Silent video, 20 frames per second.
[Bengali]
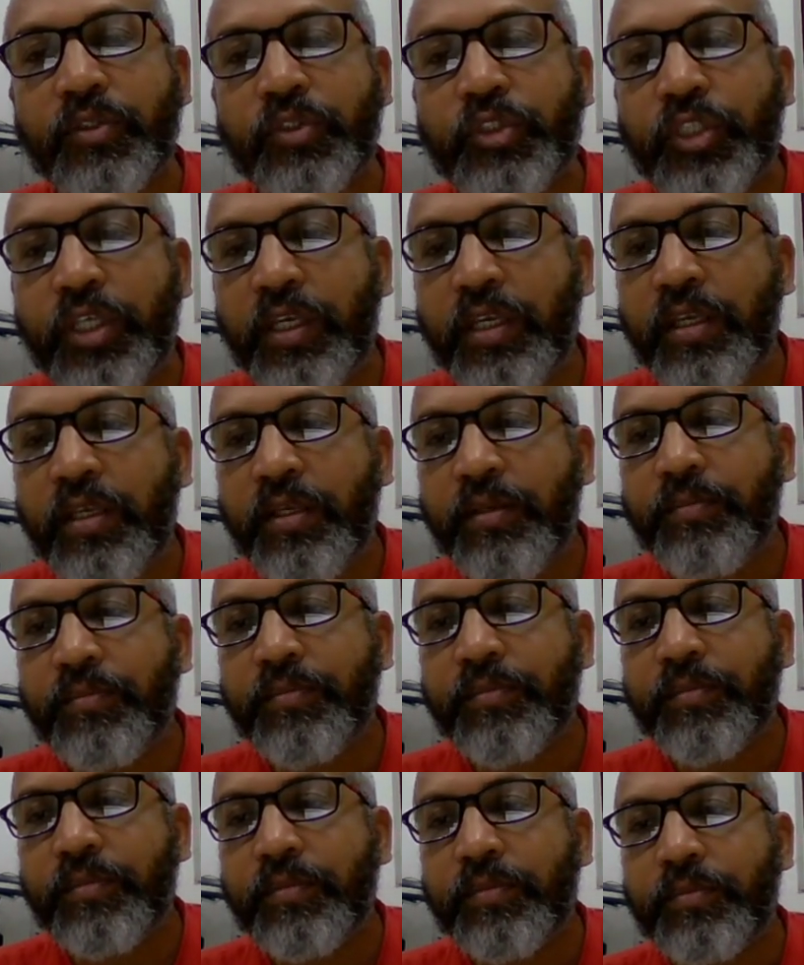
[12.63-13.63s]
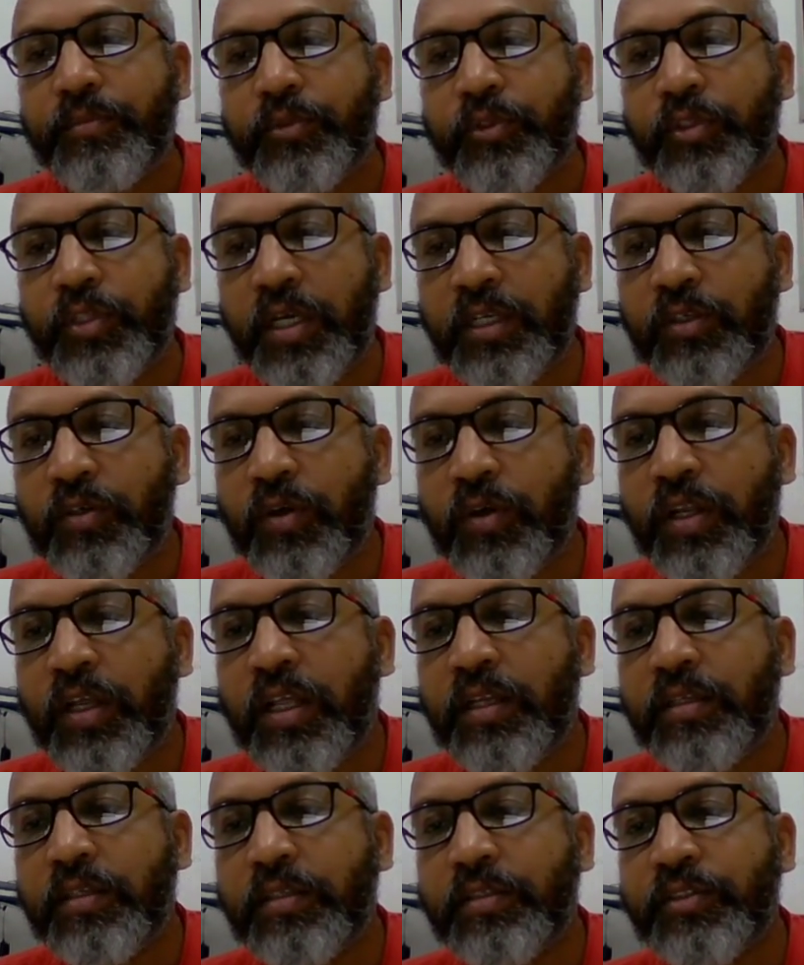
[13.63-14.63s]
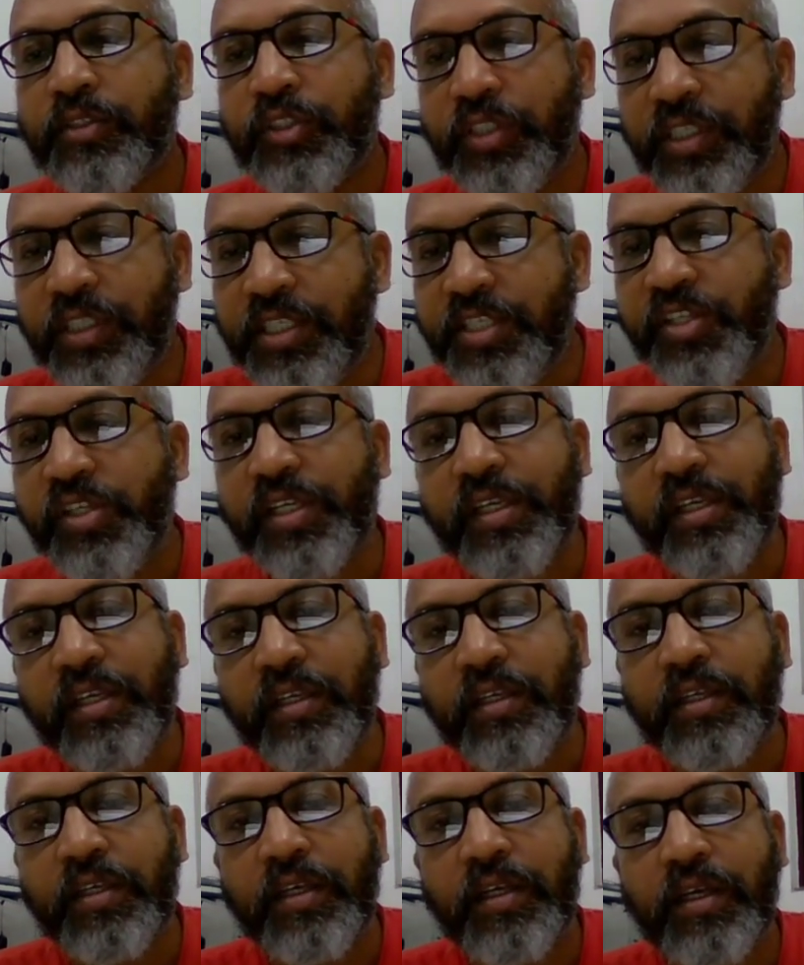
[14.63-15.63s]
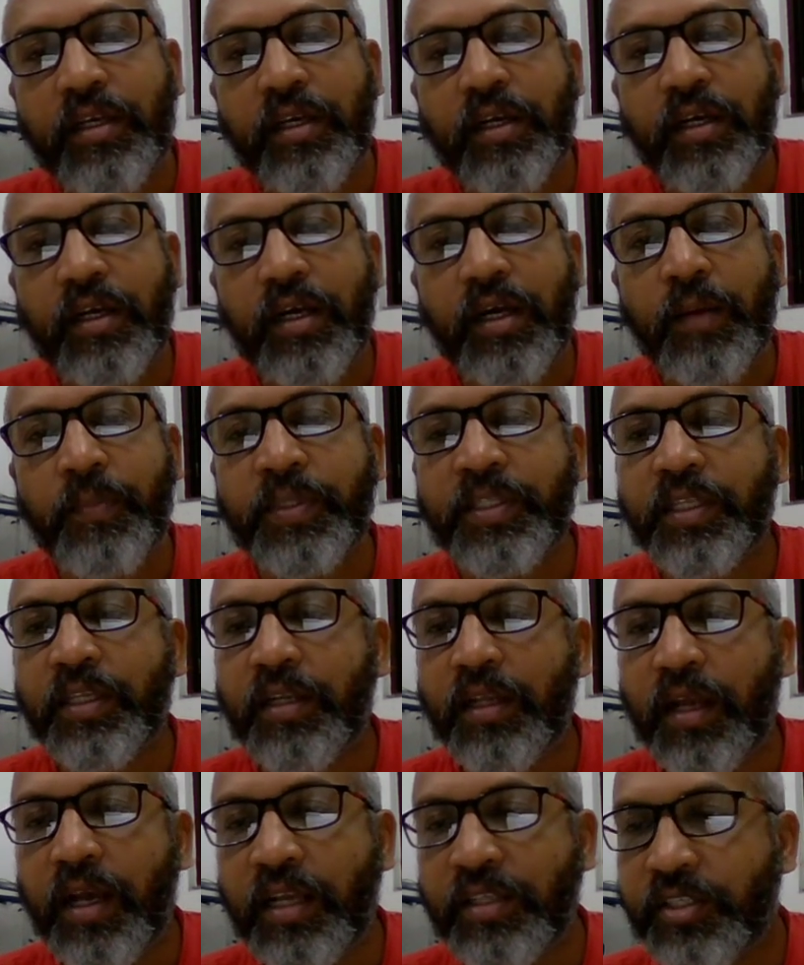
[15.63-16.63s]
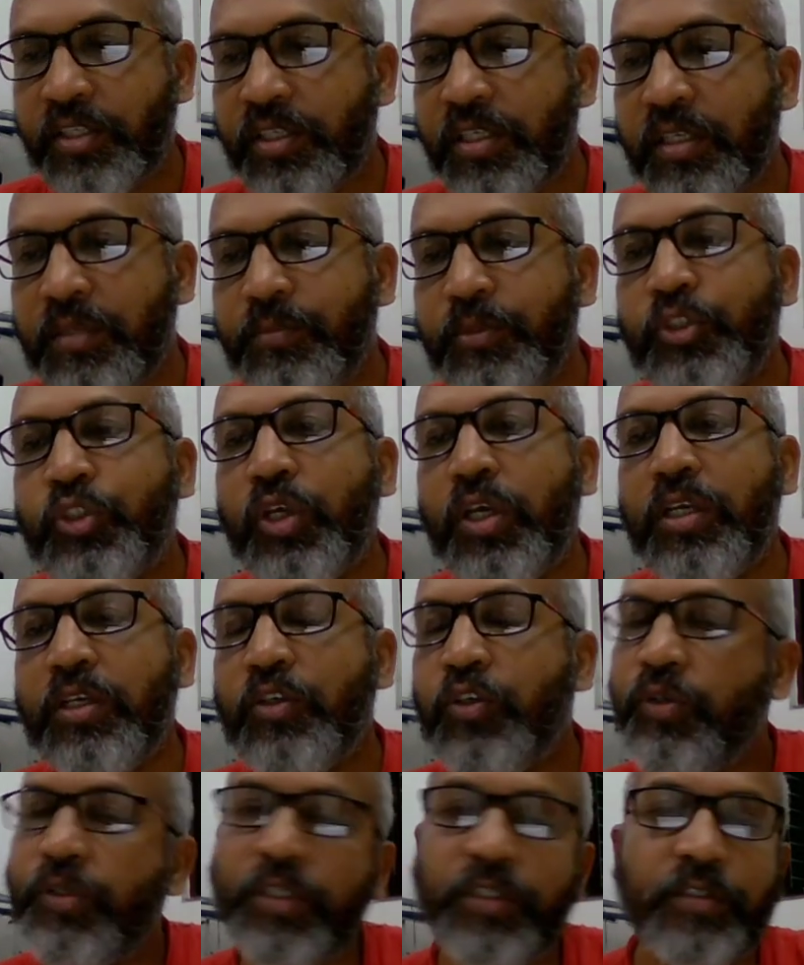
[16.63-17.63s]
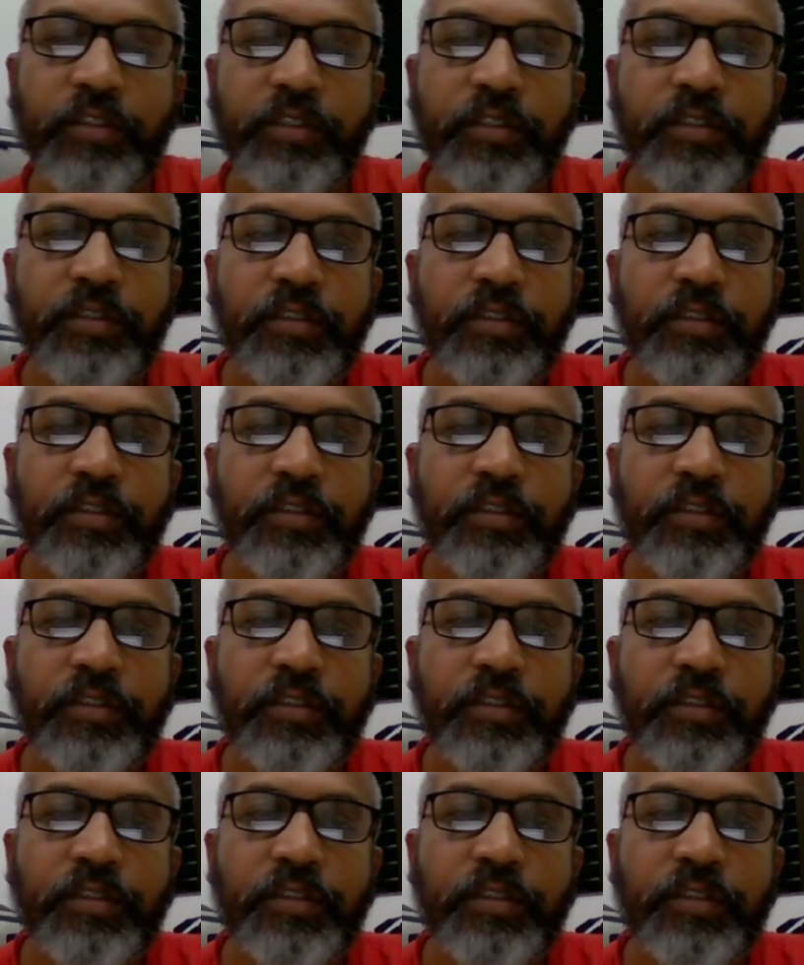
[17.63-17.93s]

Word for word: সেই প্রদান করার সিরিজে আমাদের আজকের বিষয় গণিত